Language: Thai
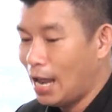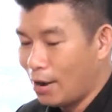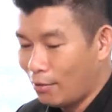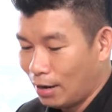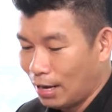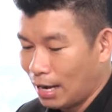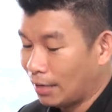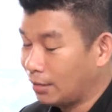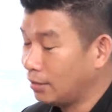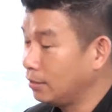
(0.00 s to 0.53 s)
แล้ว
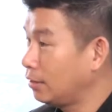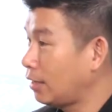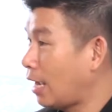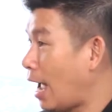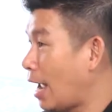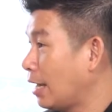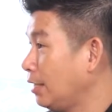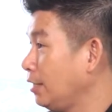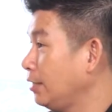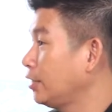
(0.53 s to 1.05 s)
อะไรคือ
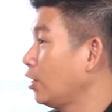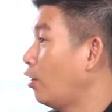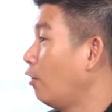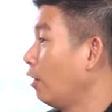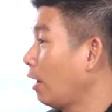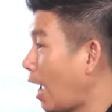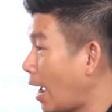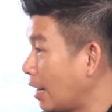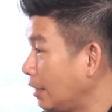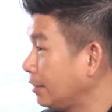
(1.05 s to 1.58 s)
ขาที่
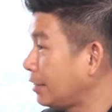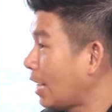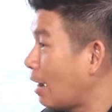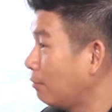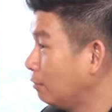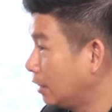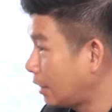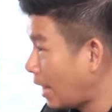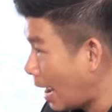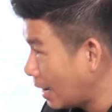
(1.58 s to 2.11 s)
2ขาที่
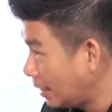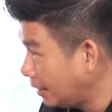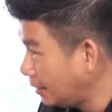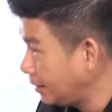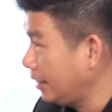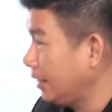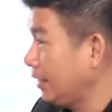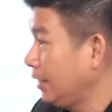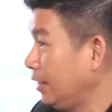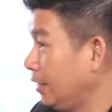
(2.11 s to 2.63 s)
3หรือขาที่
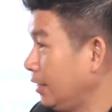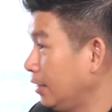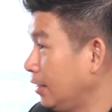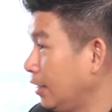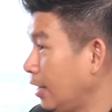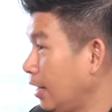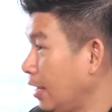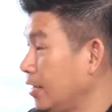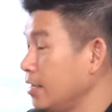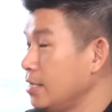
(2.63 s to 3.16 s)

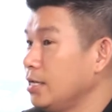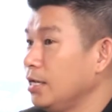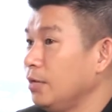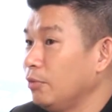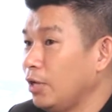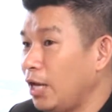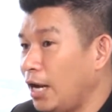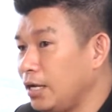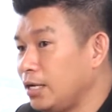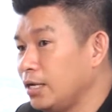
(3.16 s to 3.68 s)
4เพ
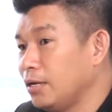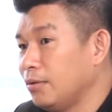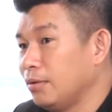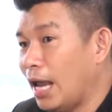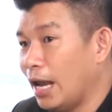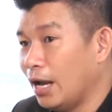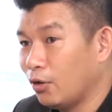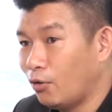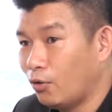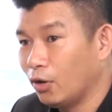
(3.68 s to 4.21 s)
ราะนั้นห
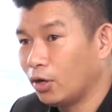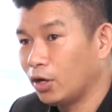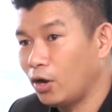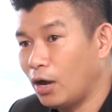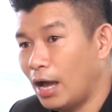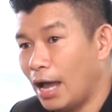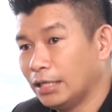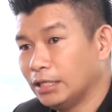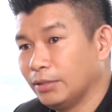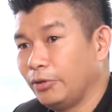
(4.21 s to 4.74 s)
ลายๆคนก็
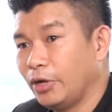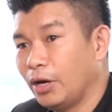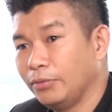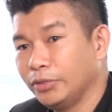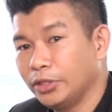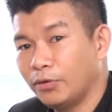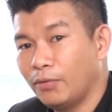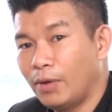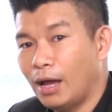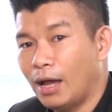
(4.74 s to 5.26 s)
อาจจะมีความ
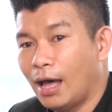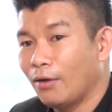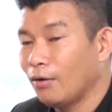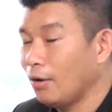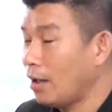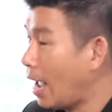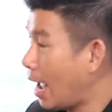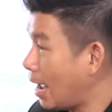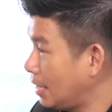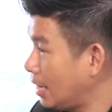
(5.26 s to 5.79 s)
รู้สึกว่าเอาแล้
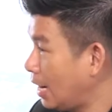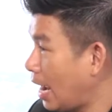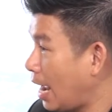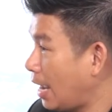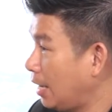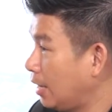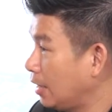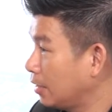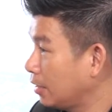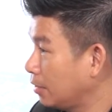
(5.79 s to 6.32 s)
วหายังไง
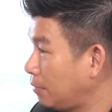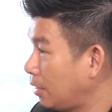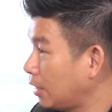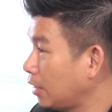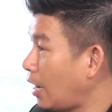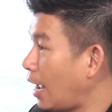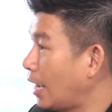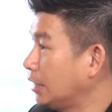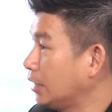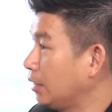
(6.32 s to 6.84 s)
มัน
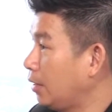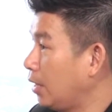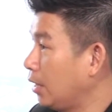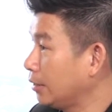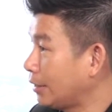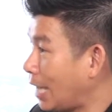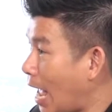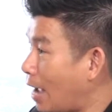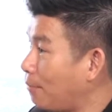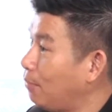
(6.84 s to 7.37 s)
ก็อาจจะ
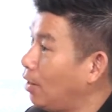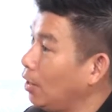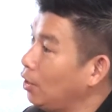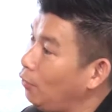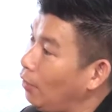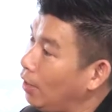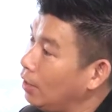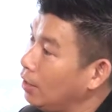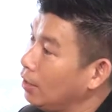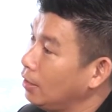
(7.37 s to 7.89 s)
ตามมา
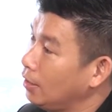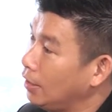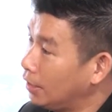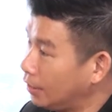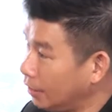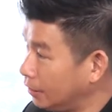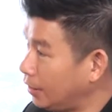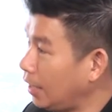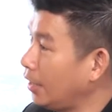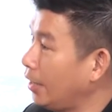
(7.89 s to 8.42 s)
ด้วยอีก
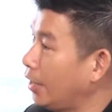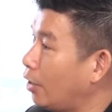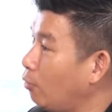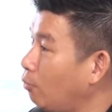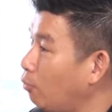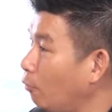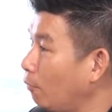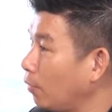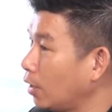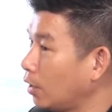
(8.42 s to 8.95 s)
หนึ่งเทคนิคของ
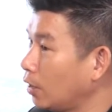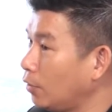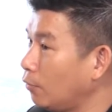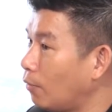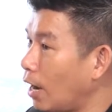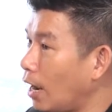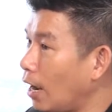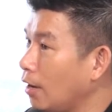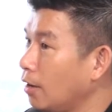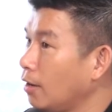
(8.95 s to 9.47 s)
ผมก็คือ
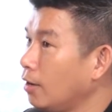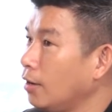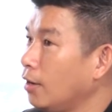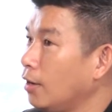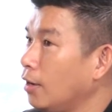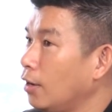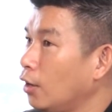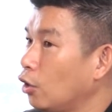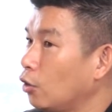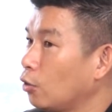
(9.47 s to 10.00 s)
ว่า
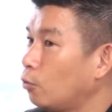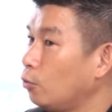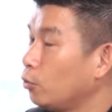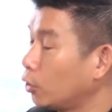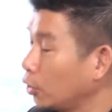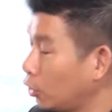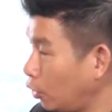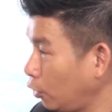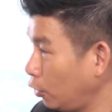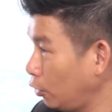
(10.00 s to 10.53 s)
คุณ
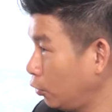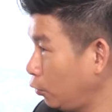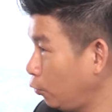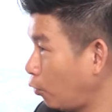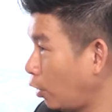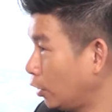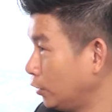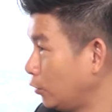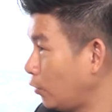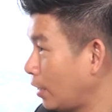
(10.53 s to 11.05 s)
ก็ต้องดู
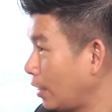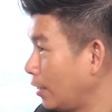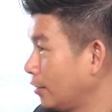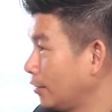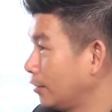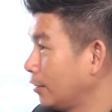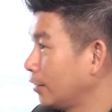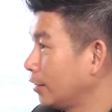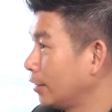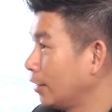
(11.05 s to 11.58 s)
ก่อนใช่ไหม
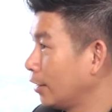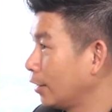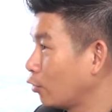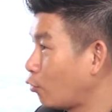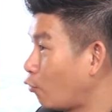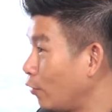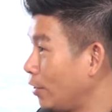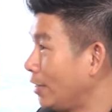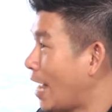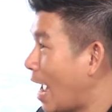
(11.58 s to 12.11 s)

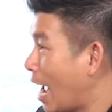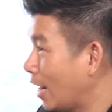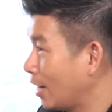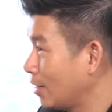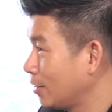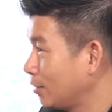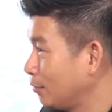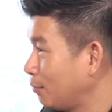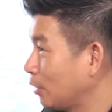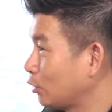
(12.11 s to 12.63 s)
คุณอยาก
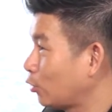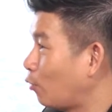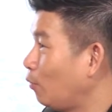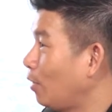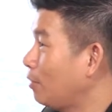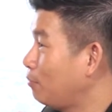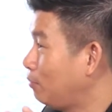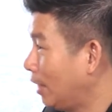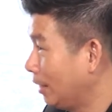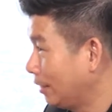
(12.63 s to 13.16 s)
ประสบความสำ
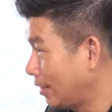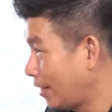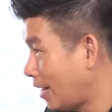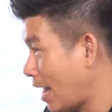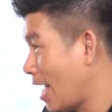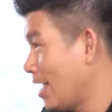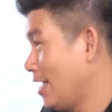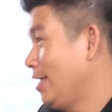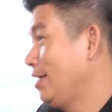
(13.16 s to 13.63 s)
เร็จเหมือนใคร